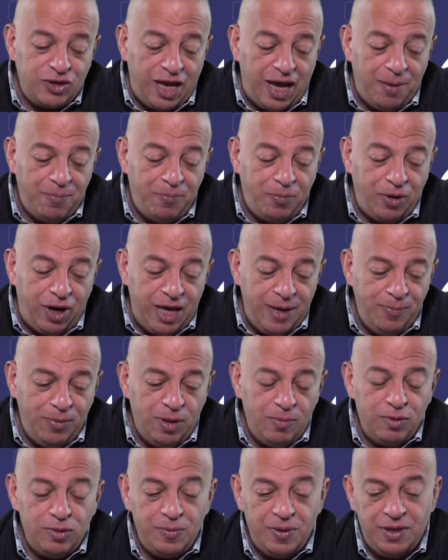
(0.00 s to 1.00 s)
o sea, por ahí
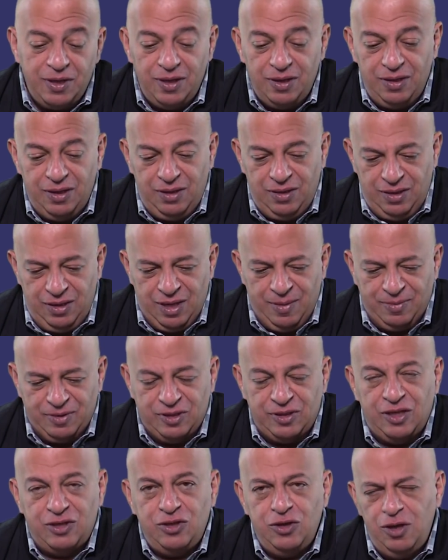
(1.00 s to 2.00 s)
podemos ver en, la
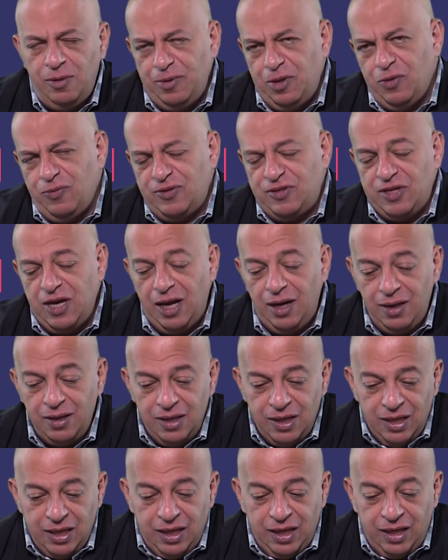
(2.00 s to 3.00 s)
presentación el video oficial,
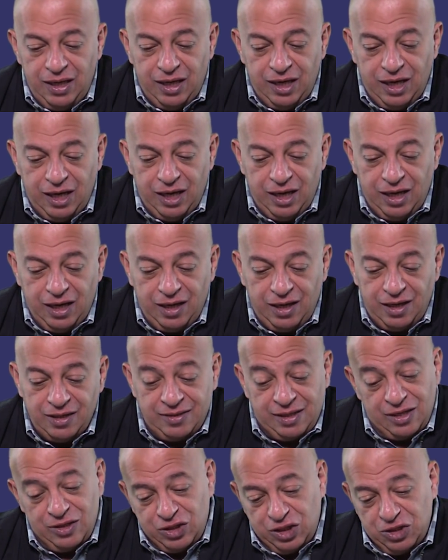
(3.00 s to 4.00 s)
eh, que
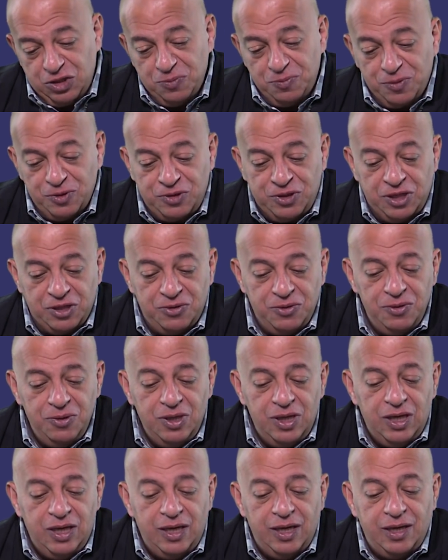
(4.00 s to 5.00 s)
está en chino, por
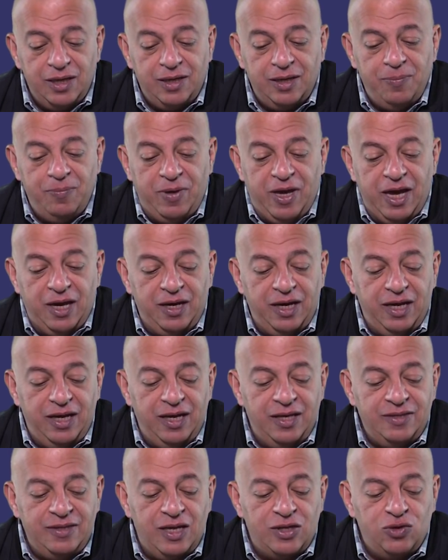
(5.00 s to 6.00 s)
cierto, que
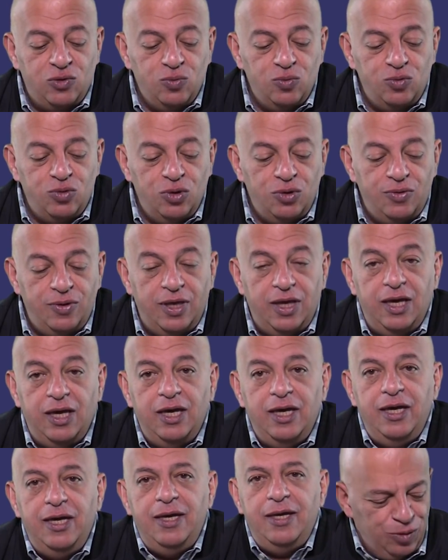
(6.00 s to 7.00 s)
viene este asunto
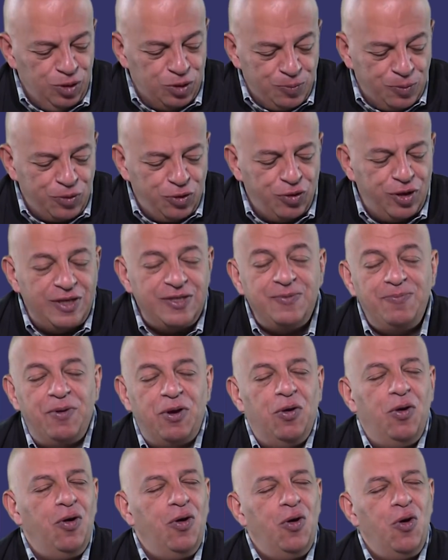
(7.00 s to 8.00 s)
de los botones,
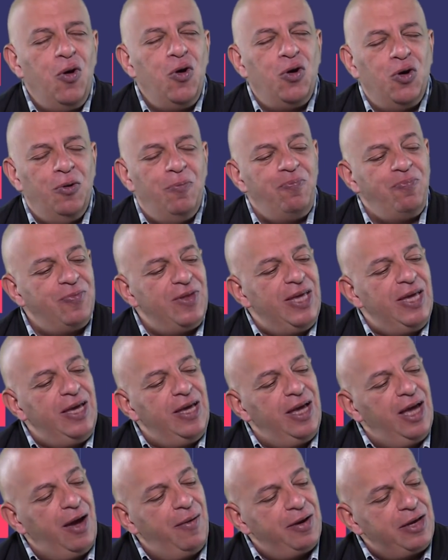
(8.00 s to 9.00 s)
pero ojo,
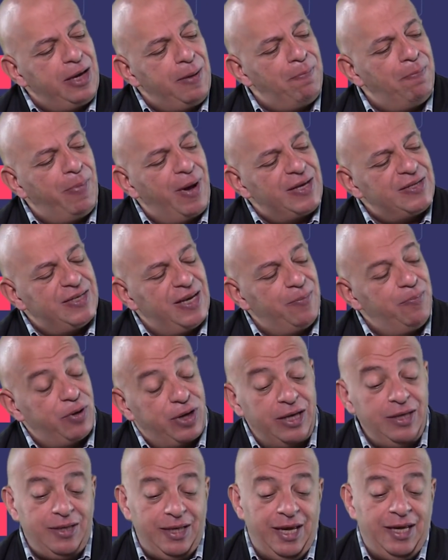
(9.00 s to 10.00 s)
¿Qué pasa?
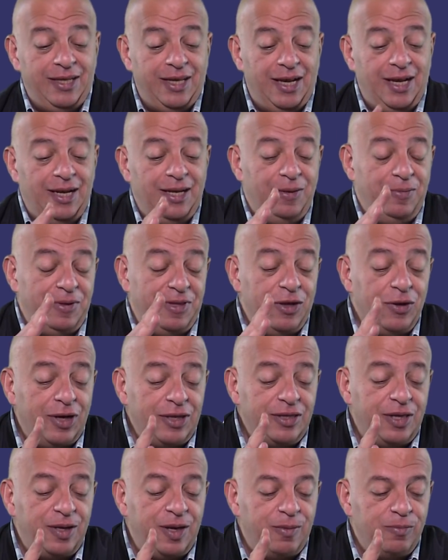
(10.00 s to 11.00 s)
Porque en el video
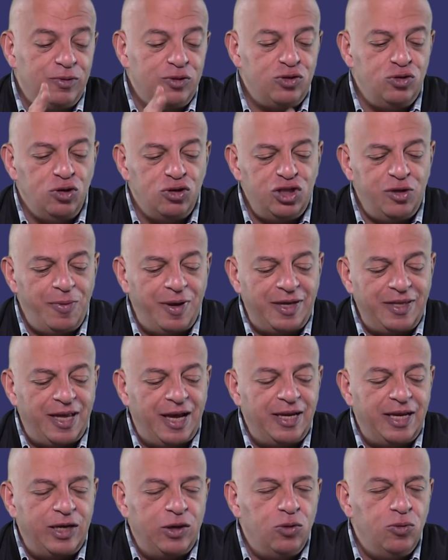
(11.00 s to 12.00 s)
que tenemos no se ve que
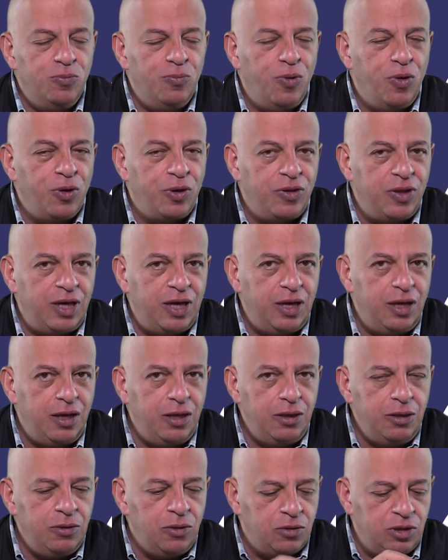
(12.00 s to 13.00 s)
tenga ningún borde
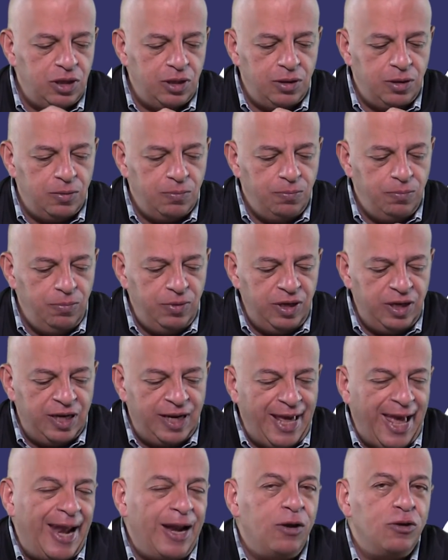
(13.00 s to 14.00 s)
donde
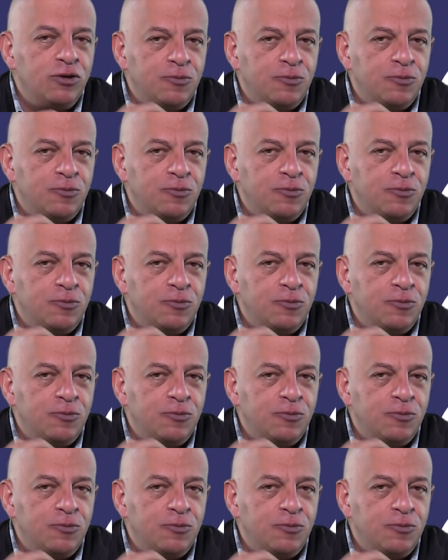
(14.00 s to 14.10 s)
irían